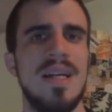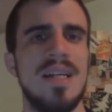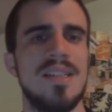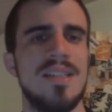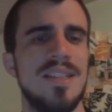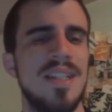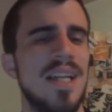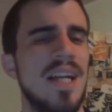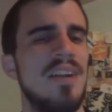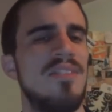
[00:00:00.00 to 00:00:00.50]

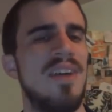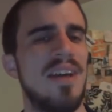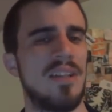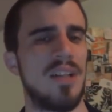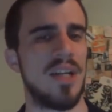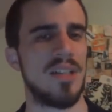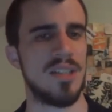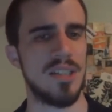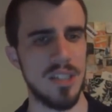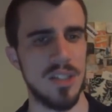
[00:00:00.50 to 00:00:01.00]
Zidane ha fatto
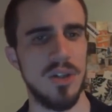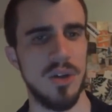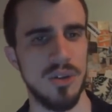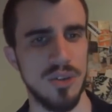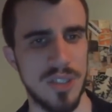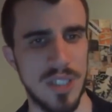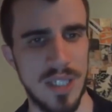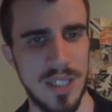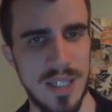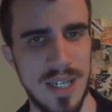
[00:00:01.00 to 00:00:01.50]
la stessa
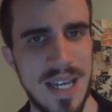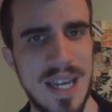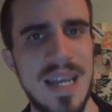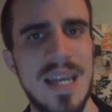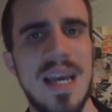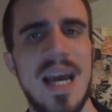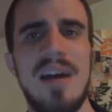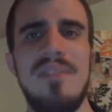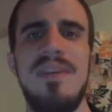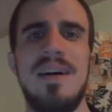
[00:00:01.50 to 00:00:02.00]
cosa
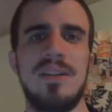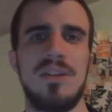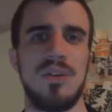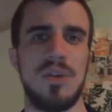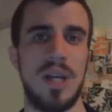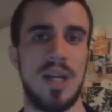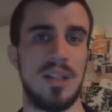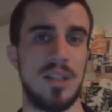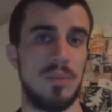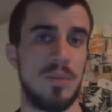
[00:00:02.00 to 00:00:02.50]
e ha fatto
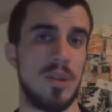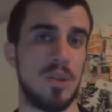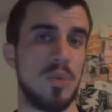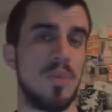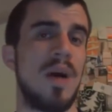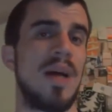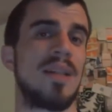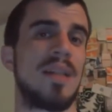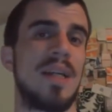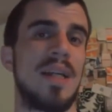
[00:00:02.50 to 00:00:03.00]
rendere una
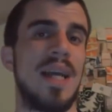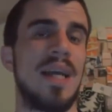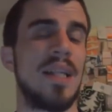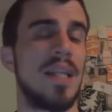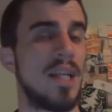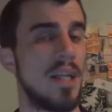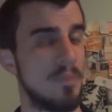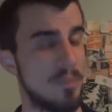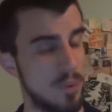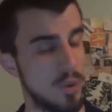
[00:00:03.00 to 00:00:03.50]
squadra che ha
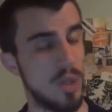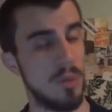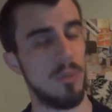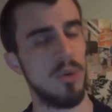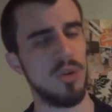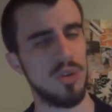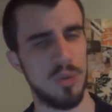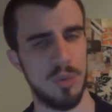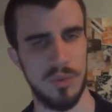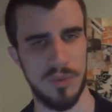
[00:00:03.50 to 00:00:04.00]
dei campioni
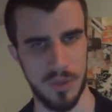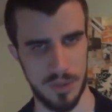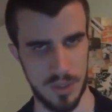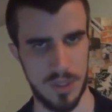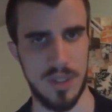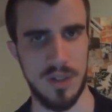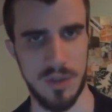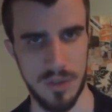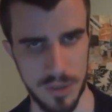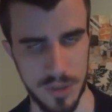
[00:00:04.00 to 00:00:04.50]
molto più forti
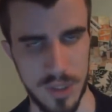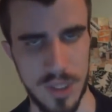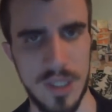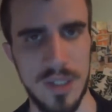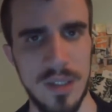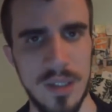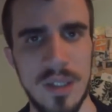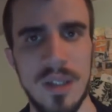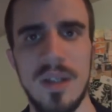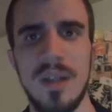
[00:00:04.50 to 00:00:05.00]
dei
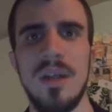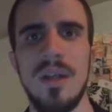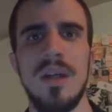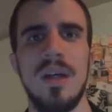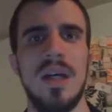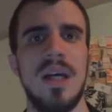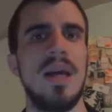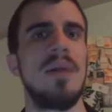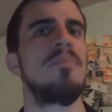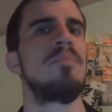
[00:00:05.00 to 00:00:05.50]
nostri,
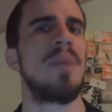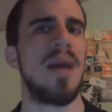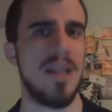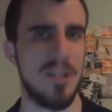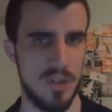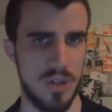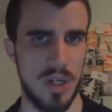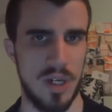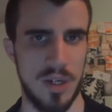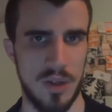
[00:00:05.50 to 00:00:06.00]
eh,
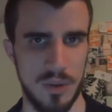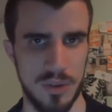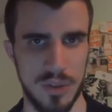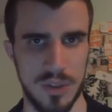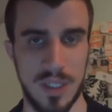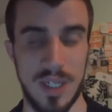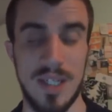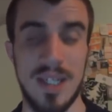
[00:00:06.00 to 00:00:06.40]
peggio della nostra.